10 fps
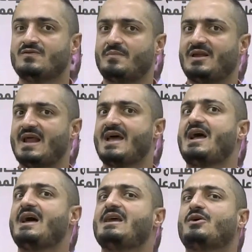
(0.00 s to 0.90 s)
فبالله
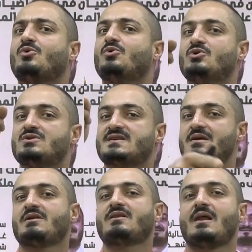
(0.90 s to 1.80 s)
عليكم
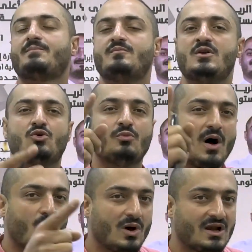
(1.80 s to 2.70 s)
زي ما طلبت منكم
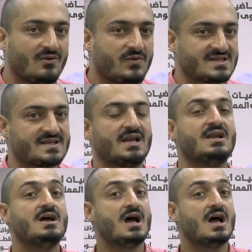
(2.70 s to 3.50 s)
بأول الفصل